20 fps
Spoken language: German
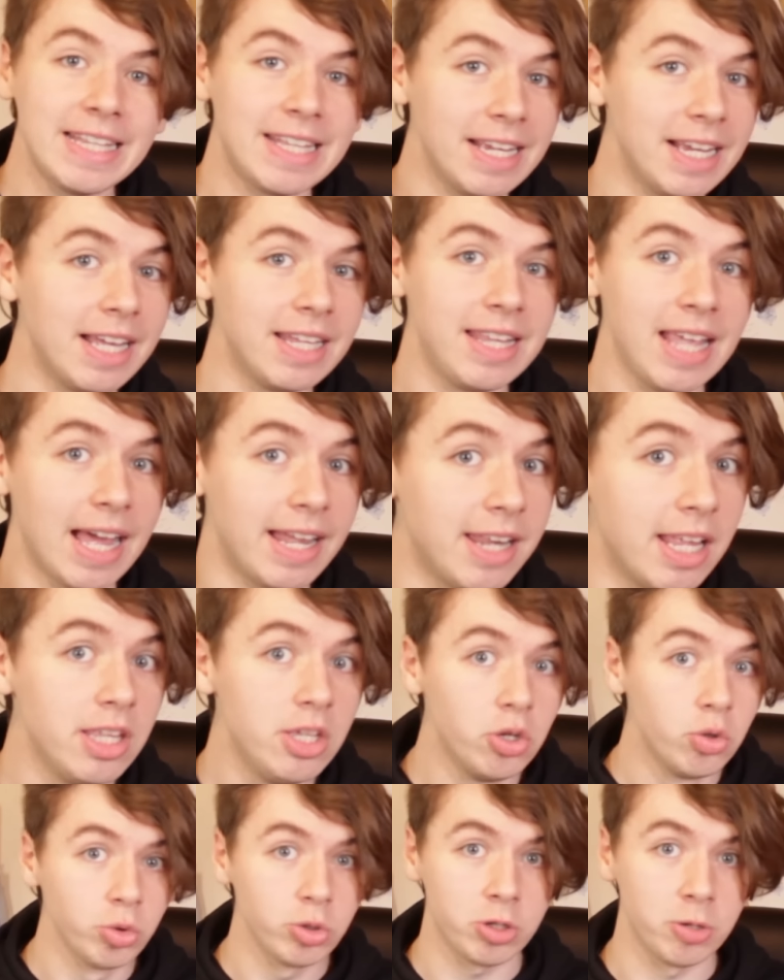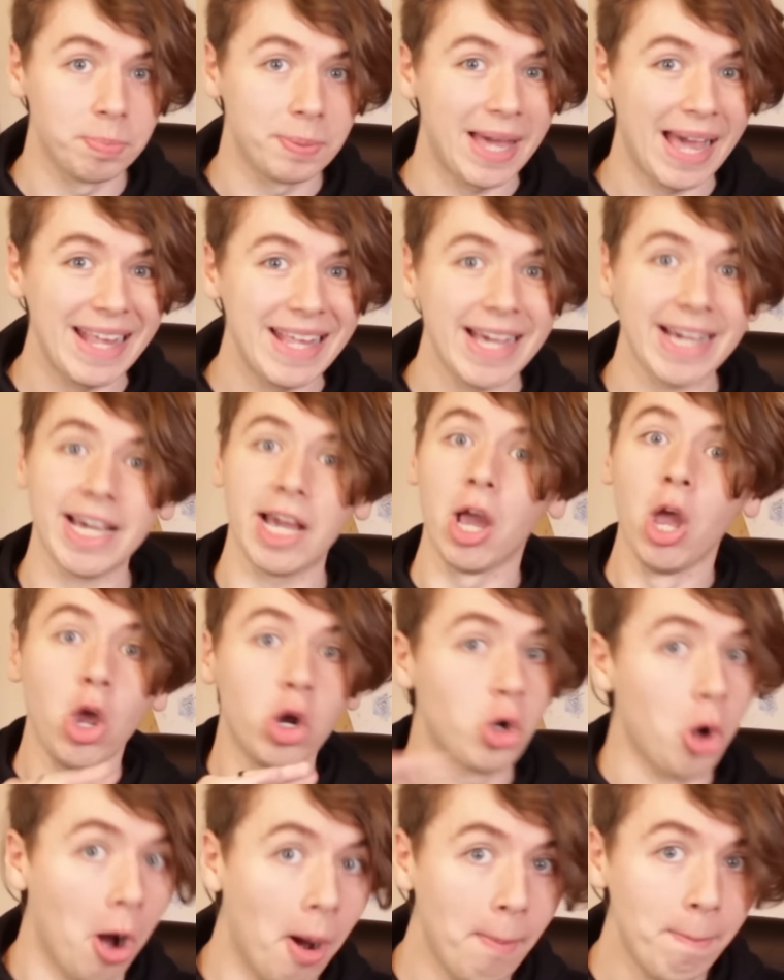Dinge, die eine YouTube-Karriere
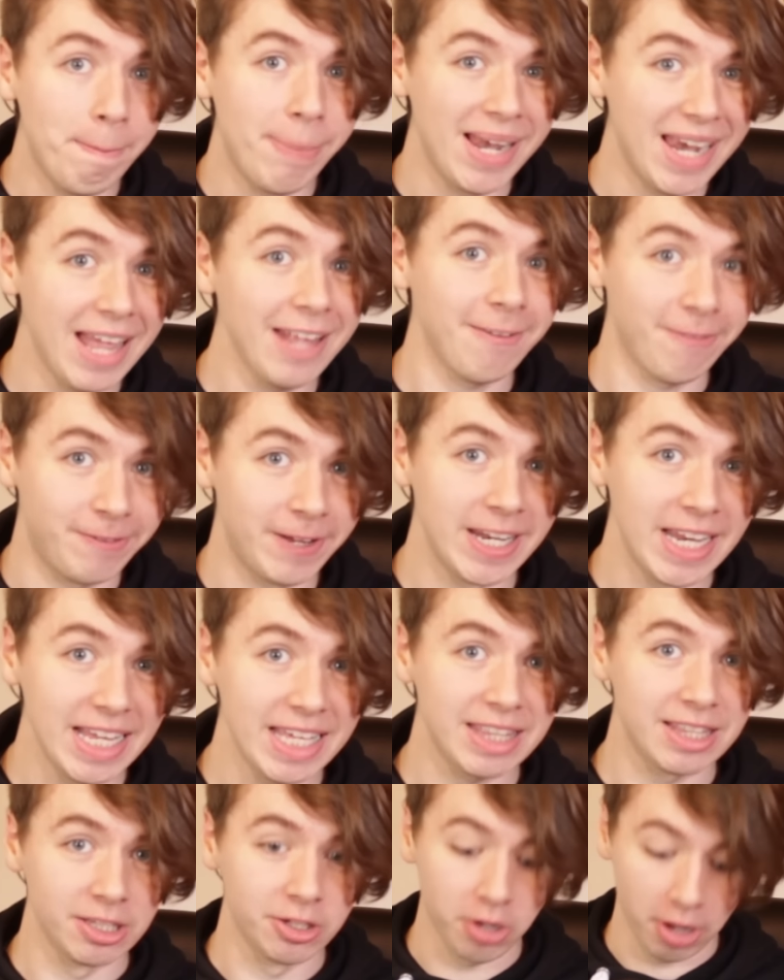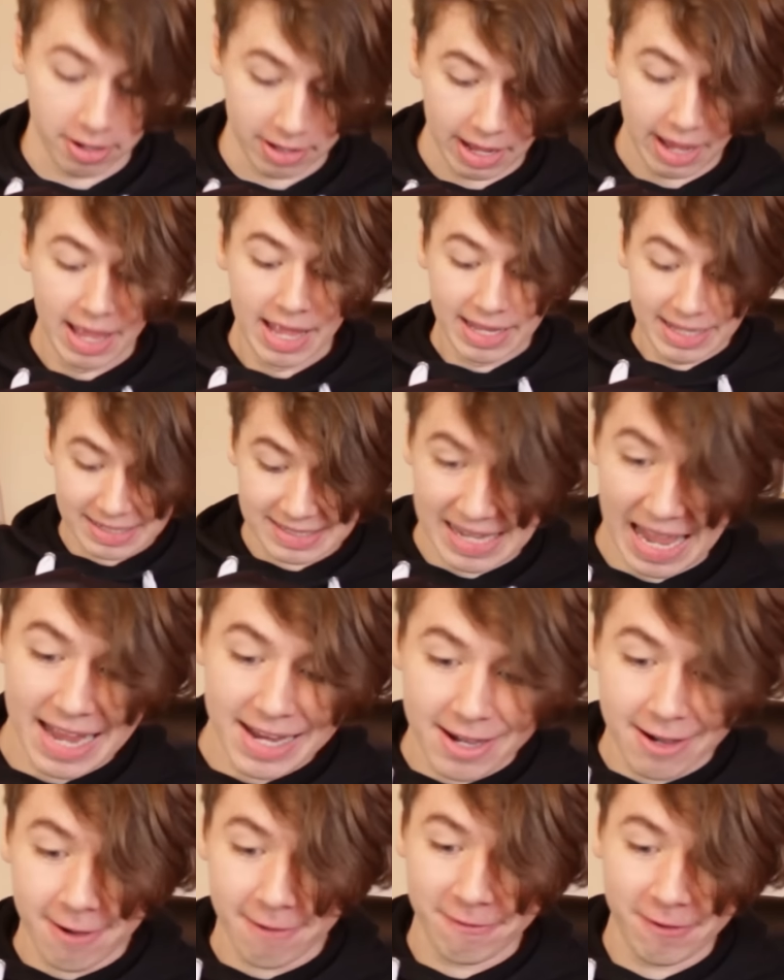komplett vernichten können. Das
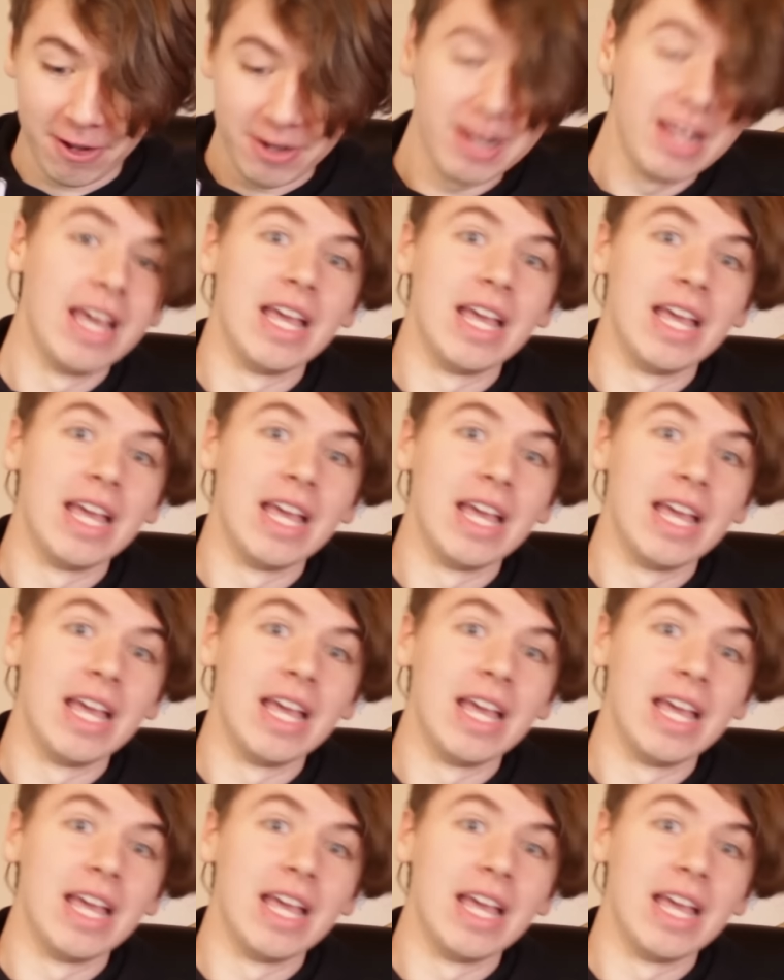eine davon